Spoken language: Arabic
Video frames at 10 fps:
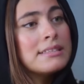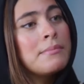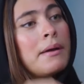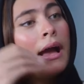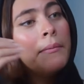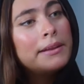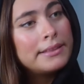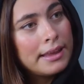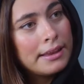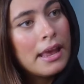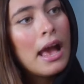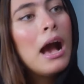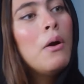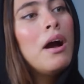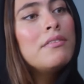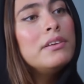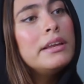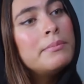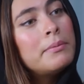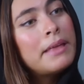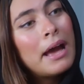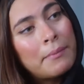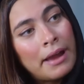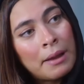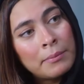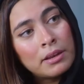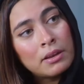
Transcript: عايزه ابقى حامل تاني اوقف الهباب ده هبقى